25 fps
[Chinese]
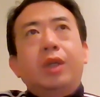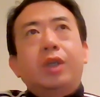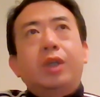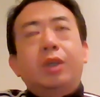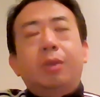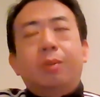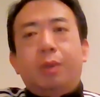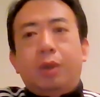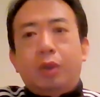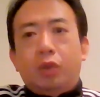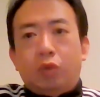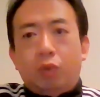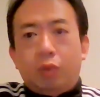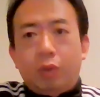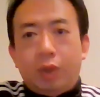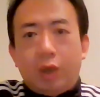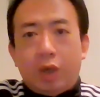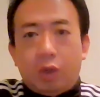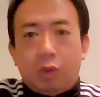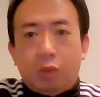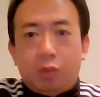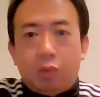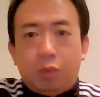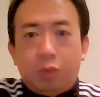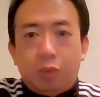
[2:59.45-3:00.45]
什么中
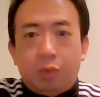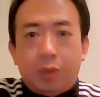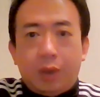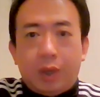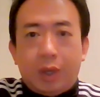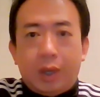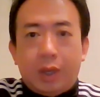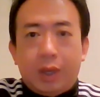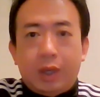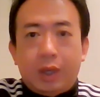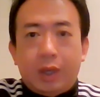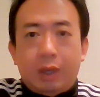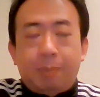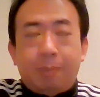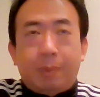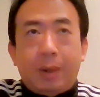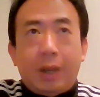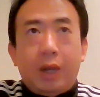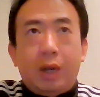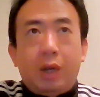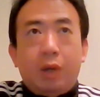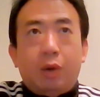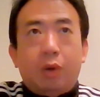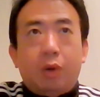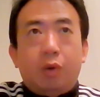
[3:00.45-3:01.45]
央公园呀、
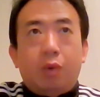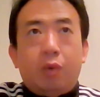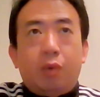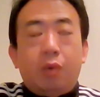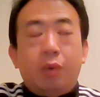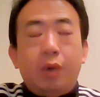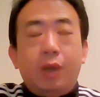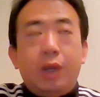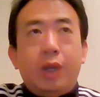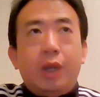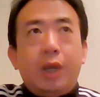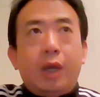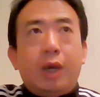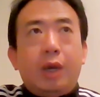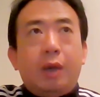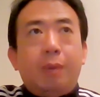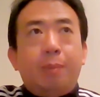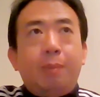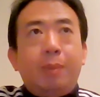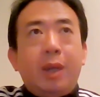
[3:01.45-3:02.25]
百老汇呀、